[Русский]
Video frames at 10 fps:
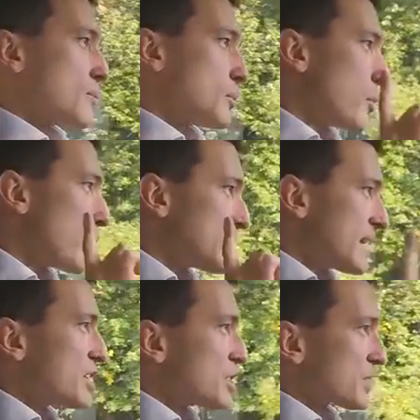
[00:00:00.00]
Но
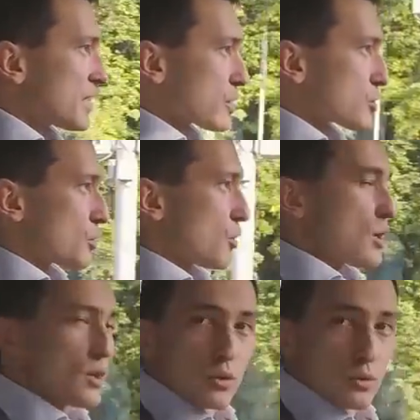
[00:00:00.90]
я считаю, что
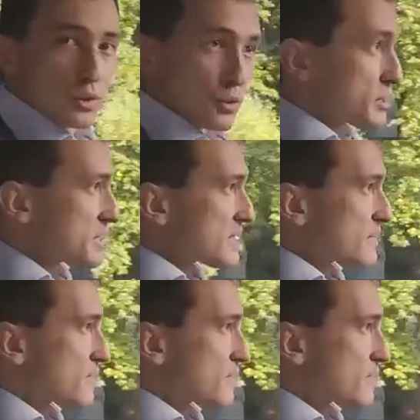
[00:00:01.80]
Rolls-Royce